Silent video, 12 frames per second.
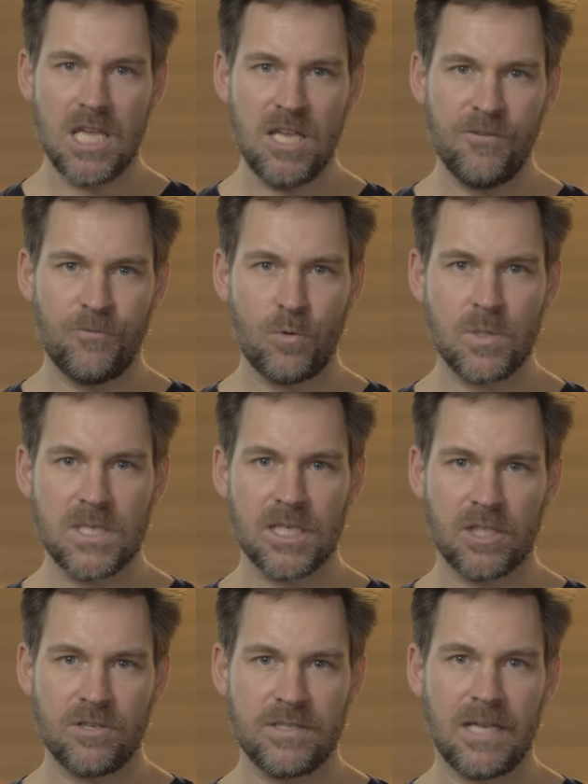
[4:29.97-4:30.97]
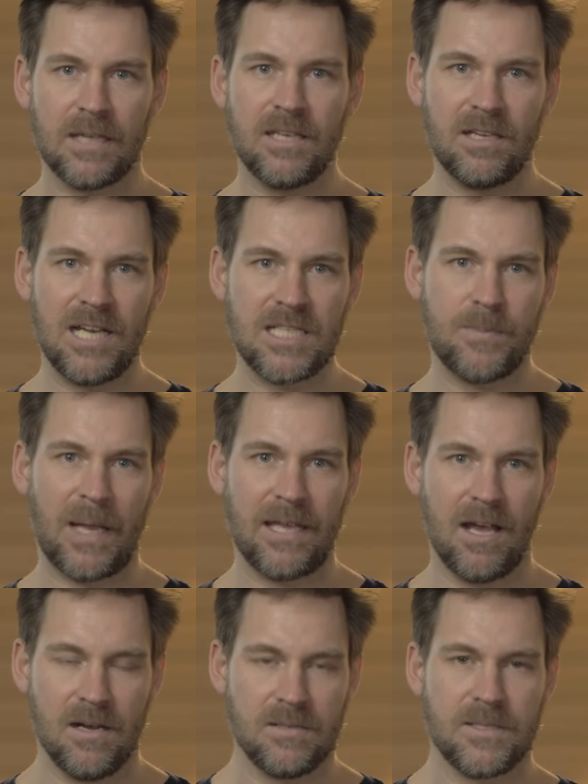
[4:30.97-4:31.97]
Il faut dire que ce dernier a de
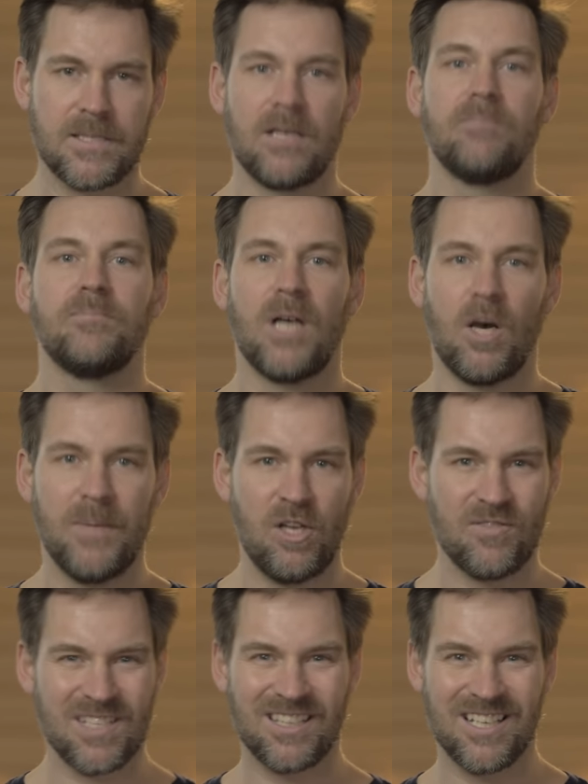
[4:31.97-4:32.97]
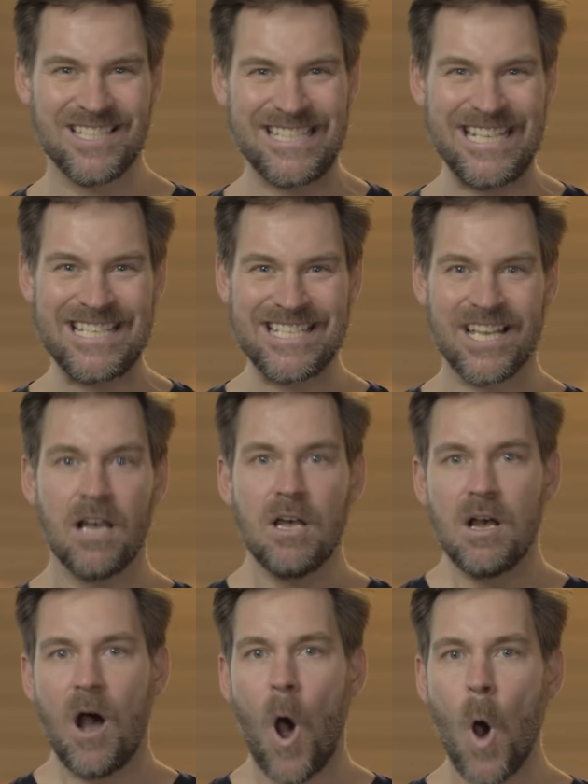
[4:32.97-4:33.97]
l'expérience en 1936,
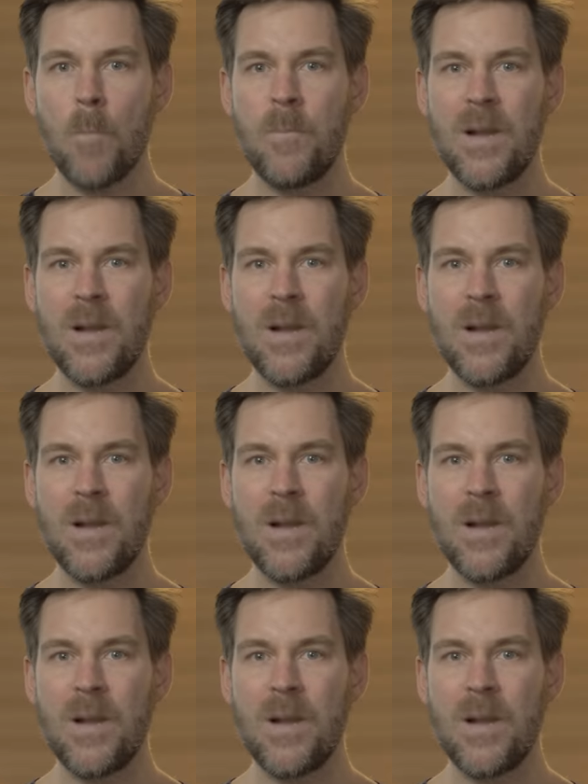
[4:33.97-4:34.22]
en